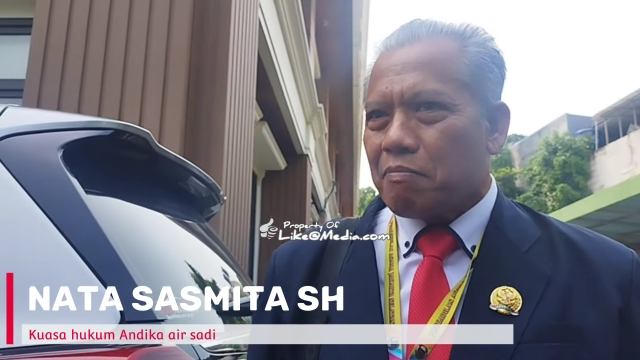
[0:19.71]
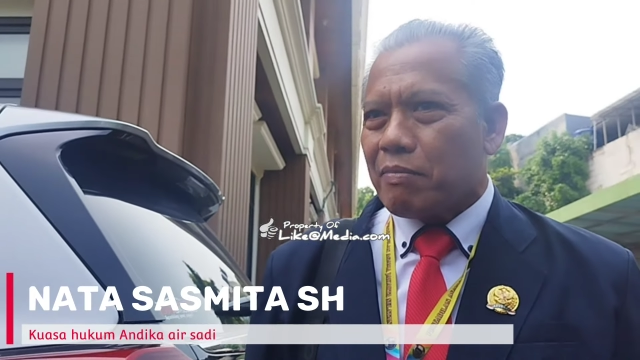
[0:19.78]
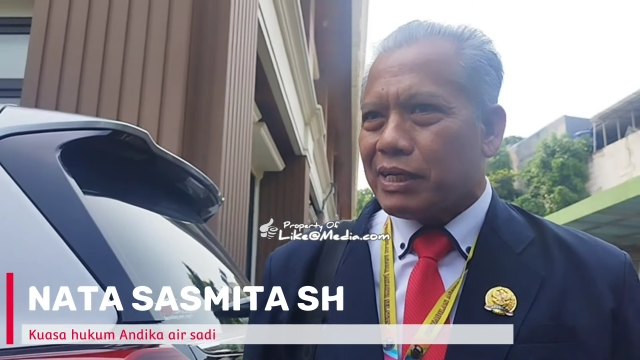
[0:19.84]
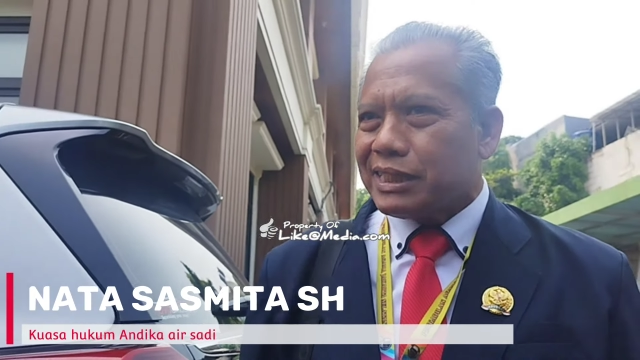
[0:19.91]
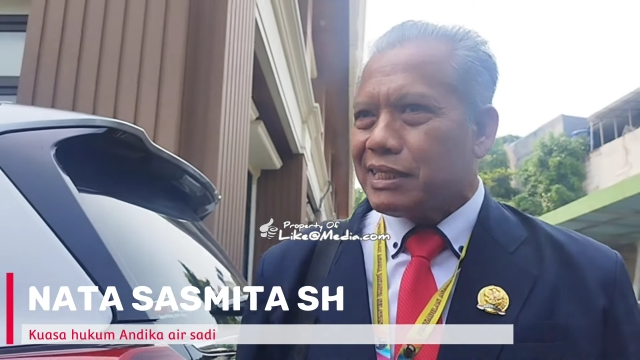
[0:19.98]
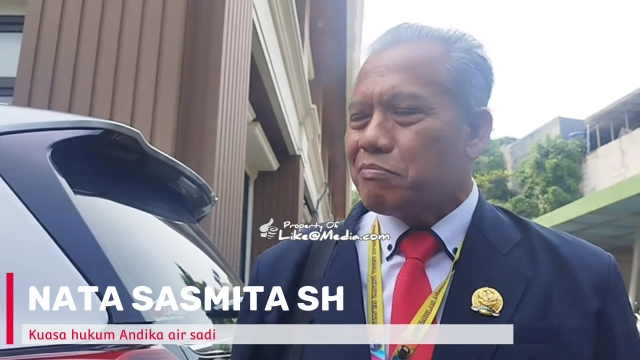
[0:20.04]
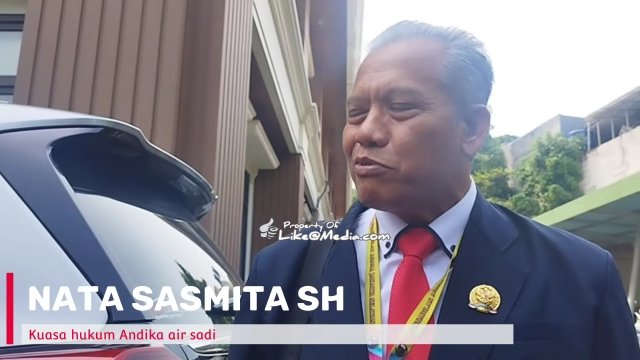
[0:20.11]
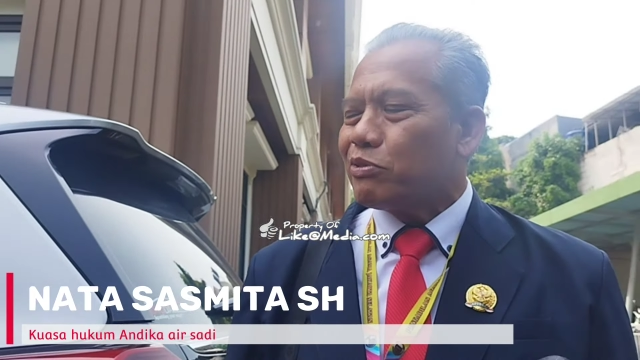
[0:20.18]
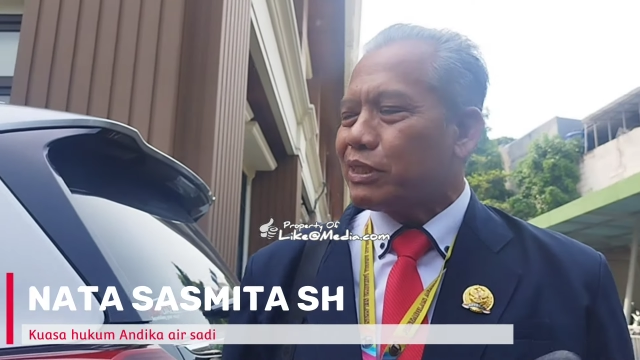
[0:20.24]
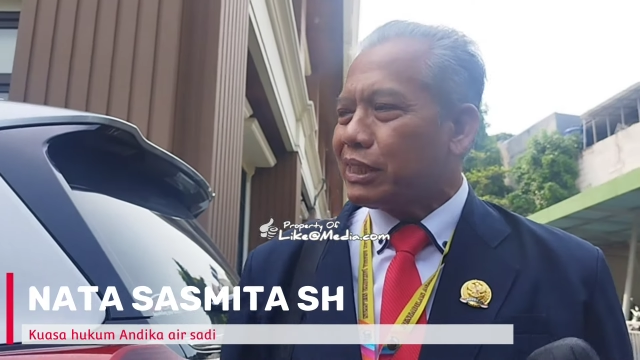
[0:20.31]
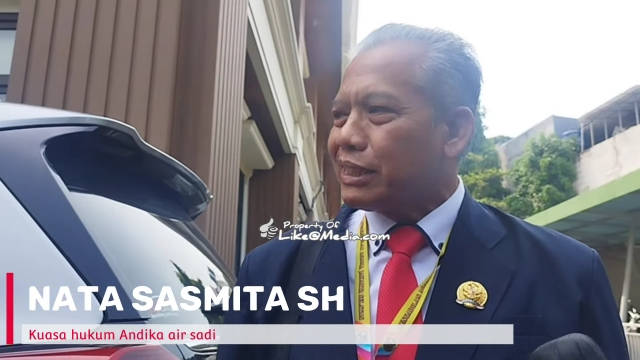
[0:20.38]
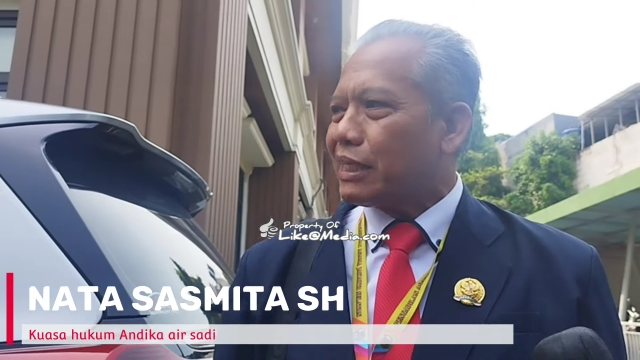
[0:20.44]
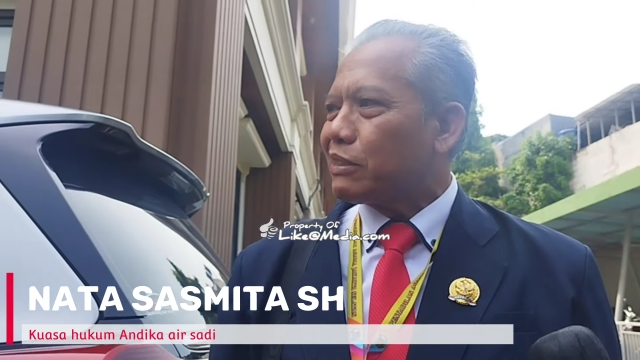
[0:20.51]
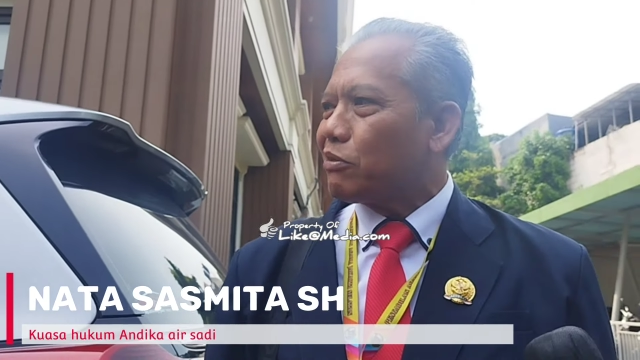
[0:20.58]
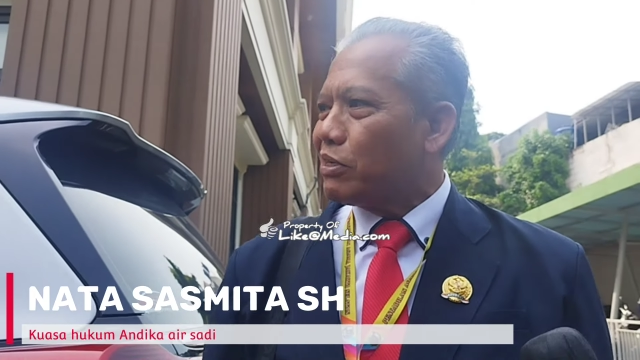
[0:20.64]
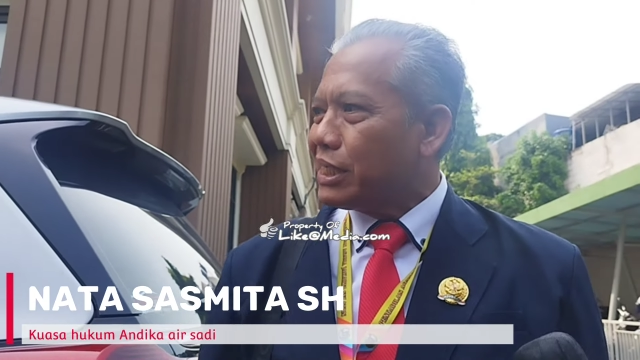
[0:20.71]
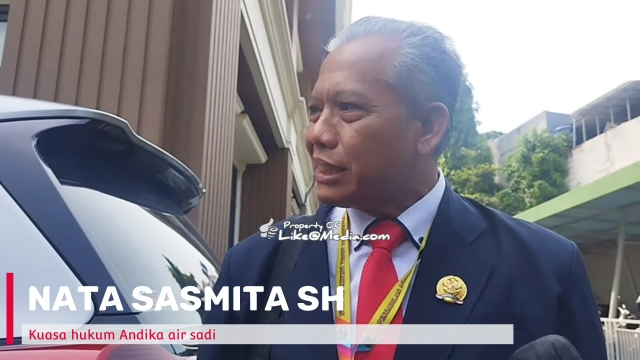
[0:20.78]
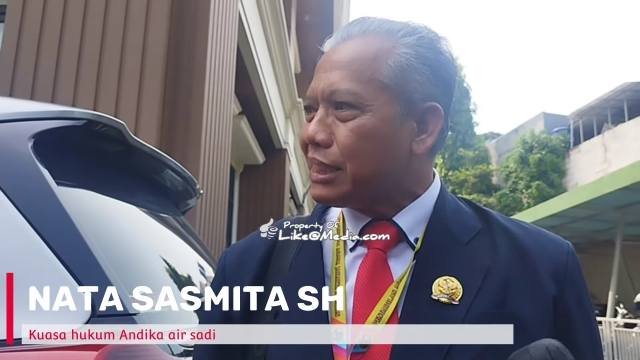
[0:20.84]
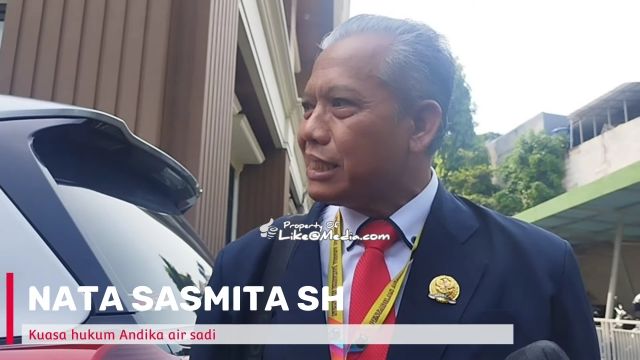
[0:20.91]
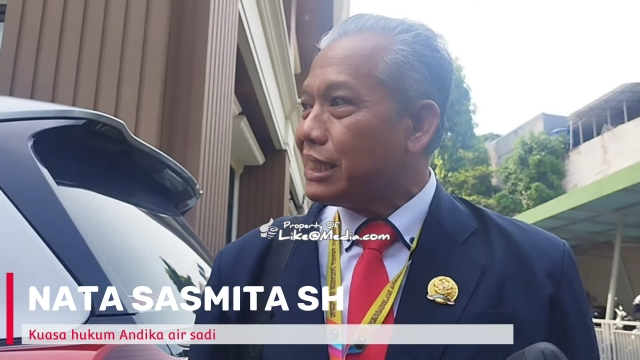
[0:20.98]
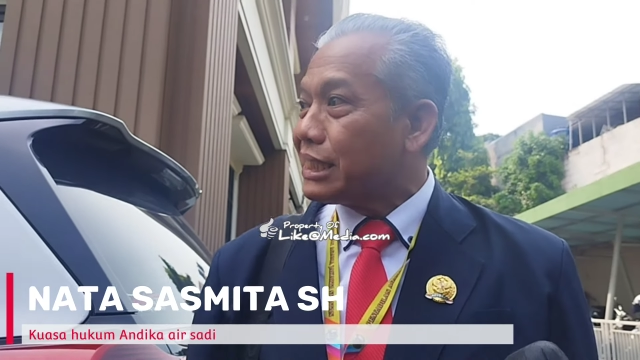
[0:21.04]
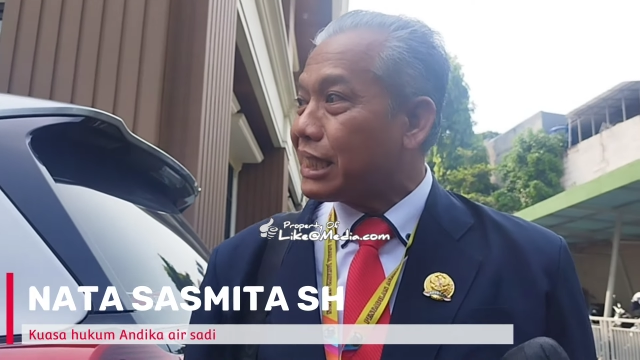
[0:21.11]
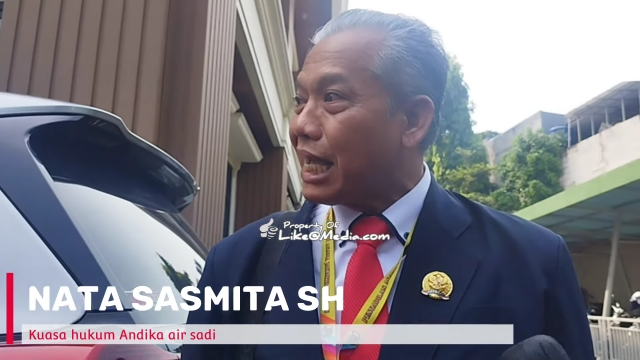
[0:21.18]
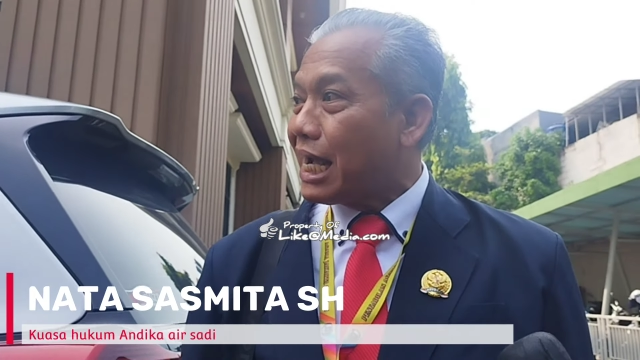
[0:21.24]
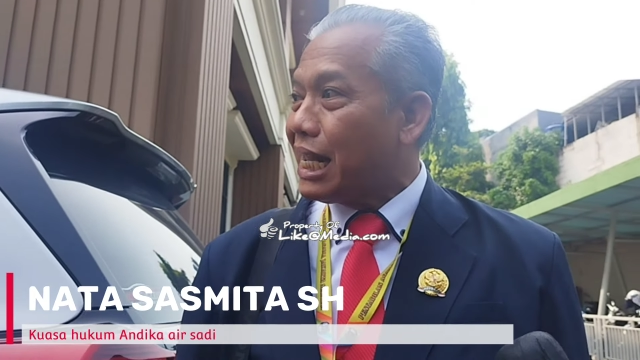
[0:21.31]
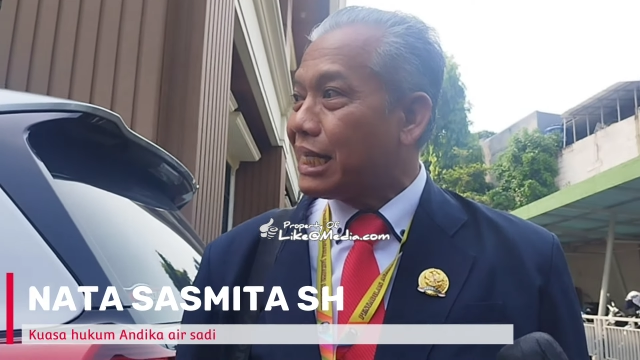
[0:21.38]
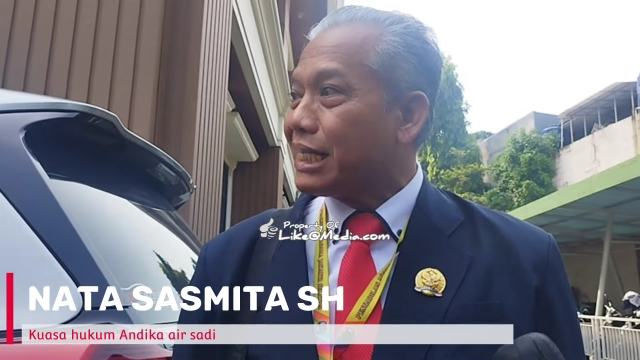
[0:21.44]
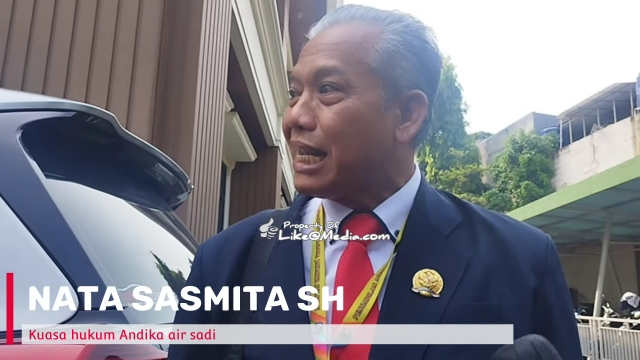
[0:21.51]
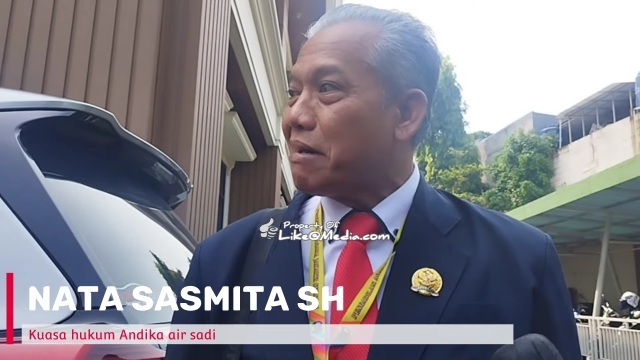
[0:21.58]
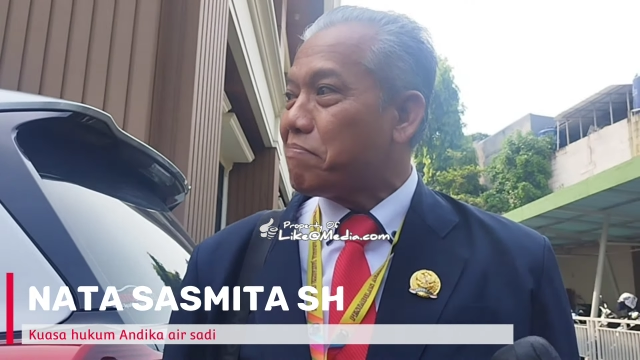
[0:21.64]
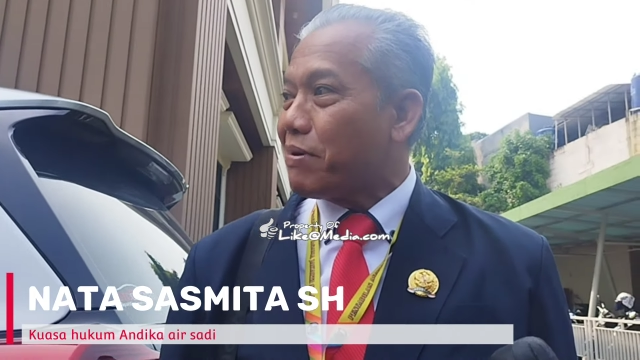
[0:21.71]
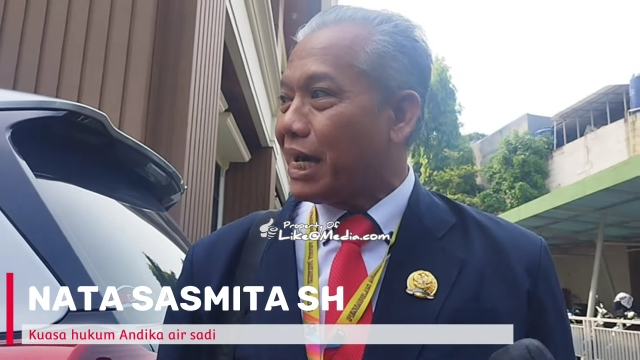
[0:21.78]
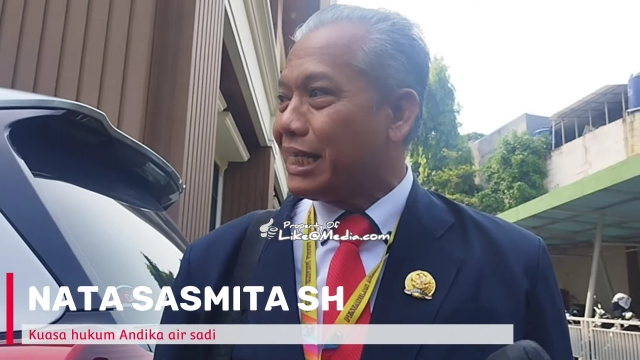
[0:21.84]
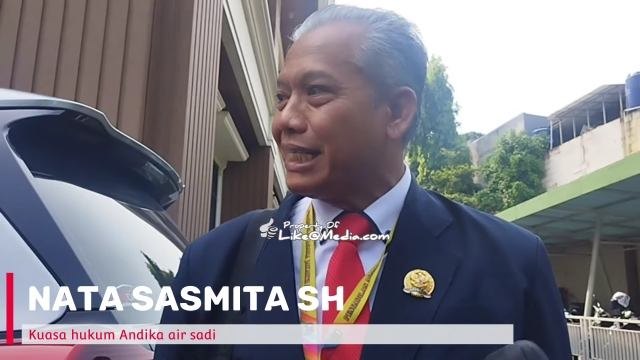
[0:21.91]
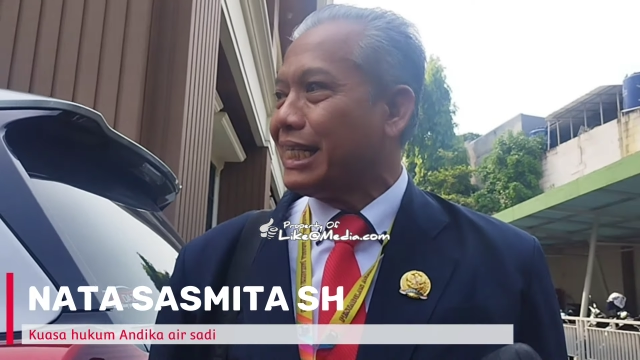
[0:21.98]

masih bukti tertulis di tanggal 8